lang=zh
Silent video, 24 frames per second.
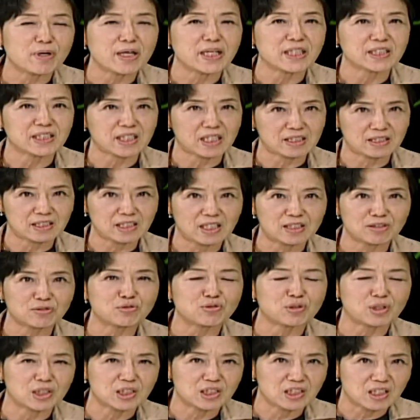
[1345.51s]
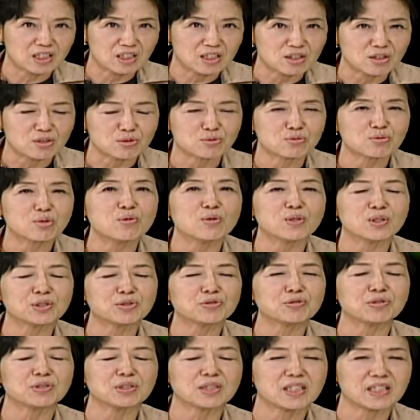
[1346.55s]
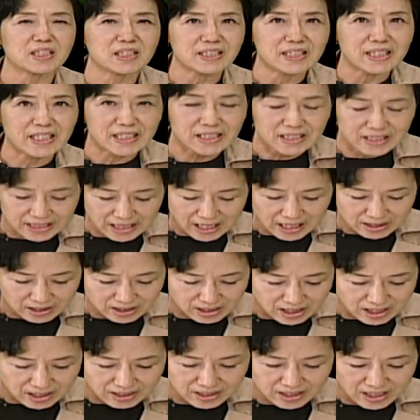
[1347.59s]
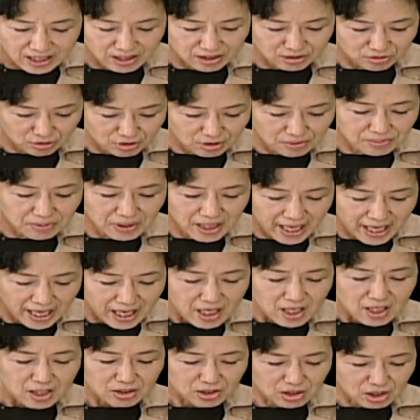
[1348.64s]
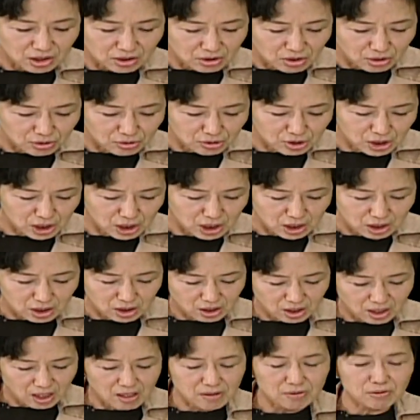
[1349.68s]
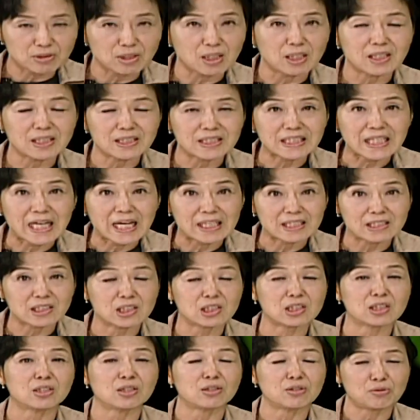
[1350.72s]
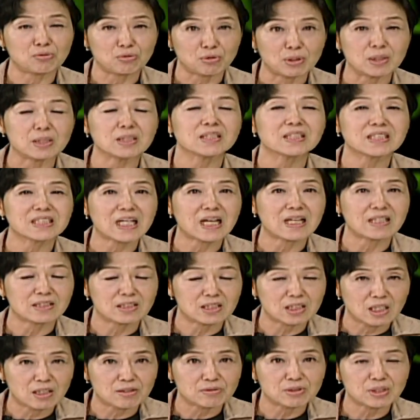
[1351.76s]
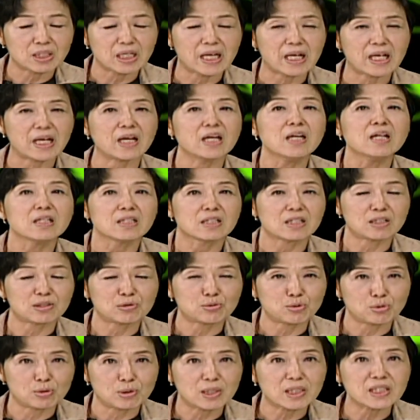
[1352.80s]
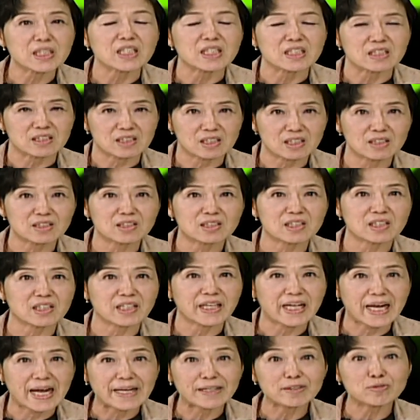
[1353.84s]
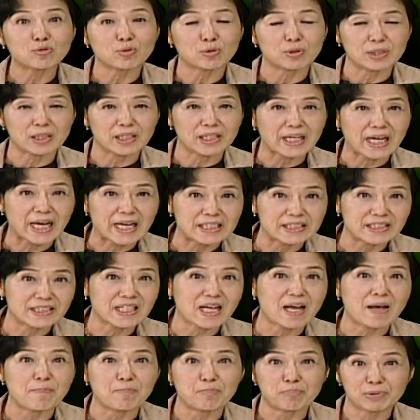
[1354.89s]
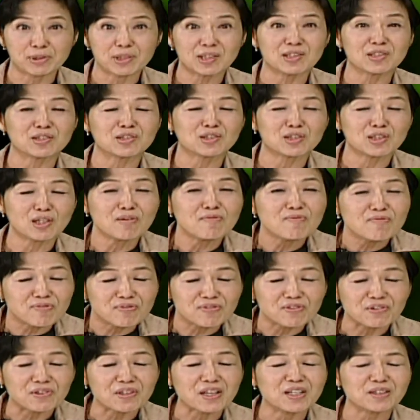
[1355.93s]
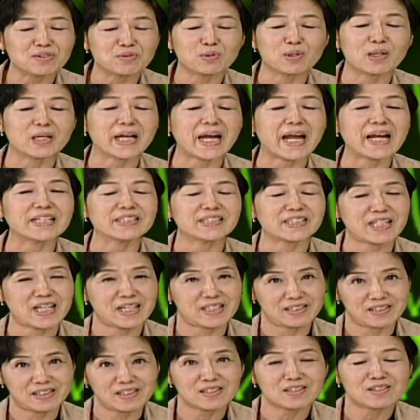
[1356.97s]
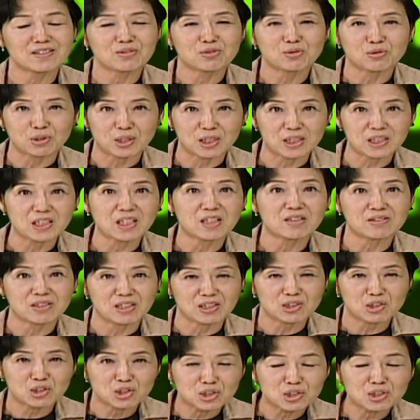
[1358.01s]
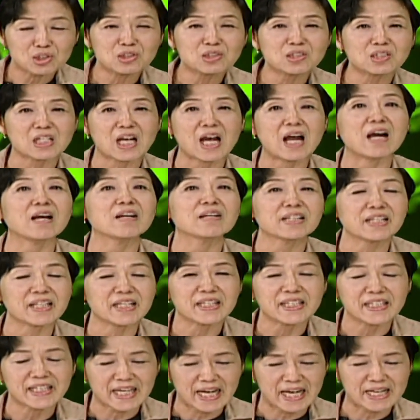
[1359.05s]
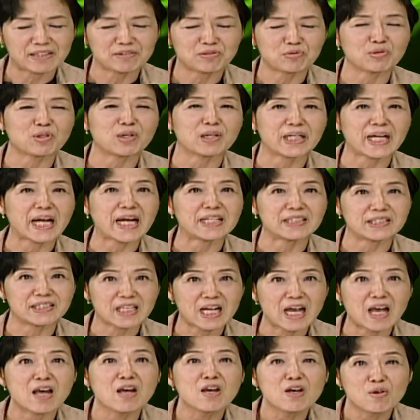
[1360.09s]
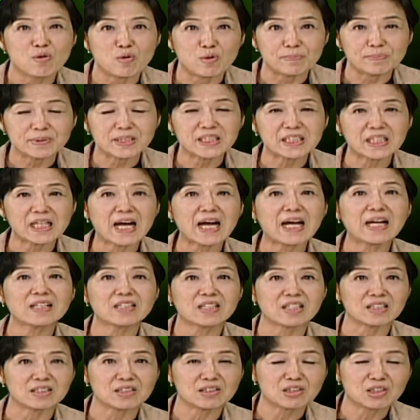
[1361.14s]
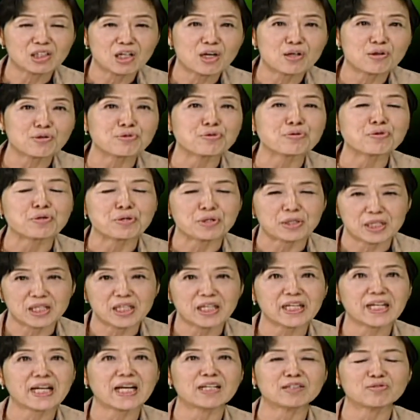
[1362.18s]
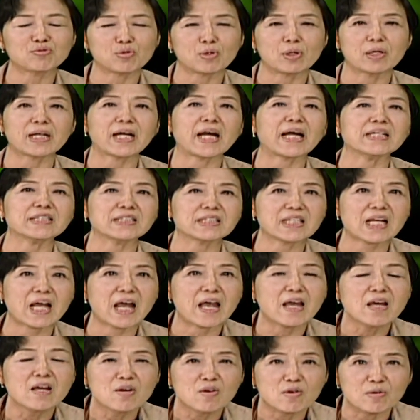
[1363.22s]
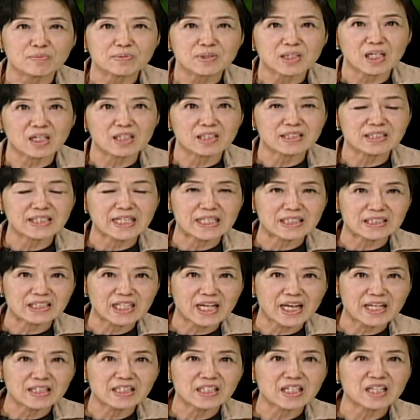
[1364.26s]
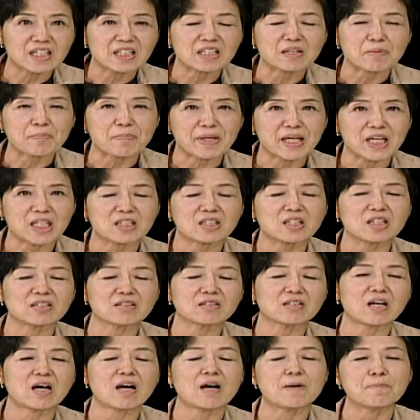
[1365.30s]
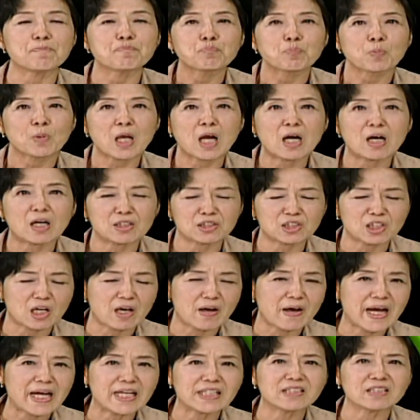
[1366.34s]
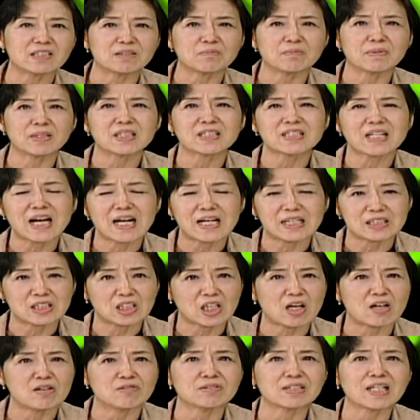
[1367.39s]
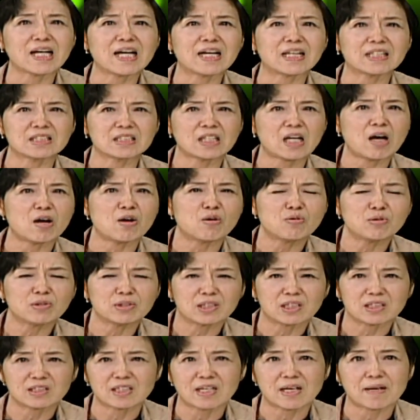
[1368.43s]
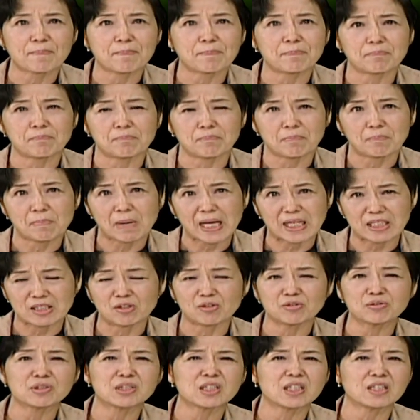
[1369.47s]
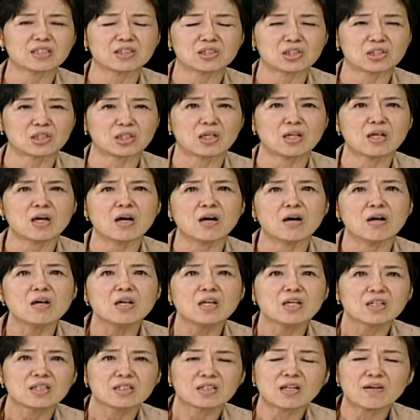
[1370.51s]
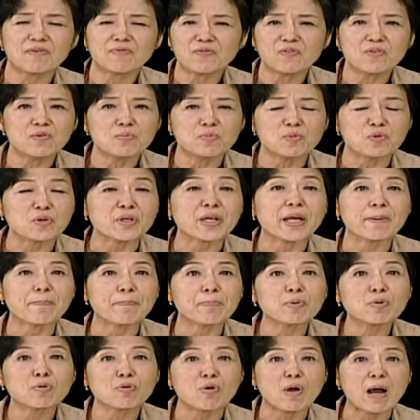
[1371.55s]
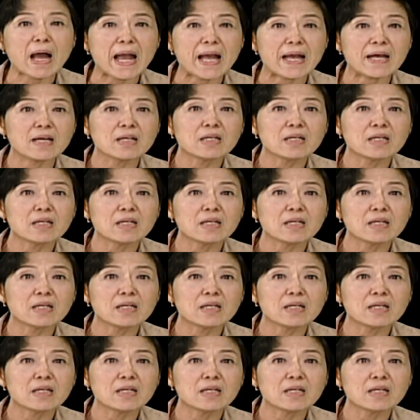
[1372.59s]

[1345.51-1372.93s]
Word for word: 为，常常觉得有脱序的现象等等，对不对？这就是道德价值沦丧造成。那所以这是该做的改善，不是政府要做改善，这是学校的师长。应该做改善，我们家庭教育应该做改善。我们常常在餐厅里面听到啊，小孩子们大吵大闹，或者在买东西的时候，那父母也不管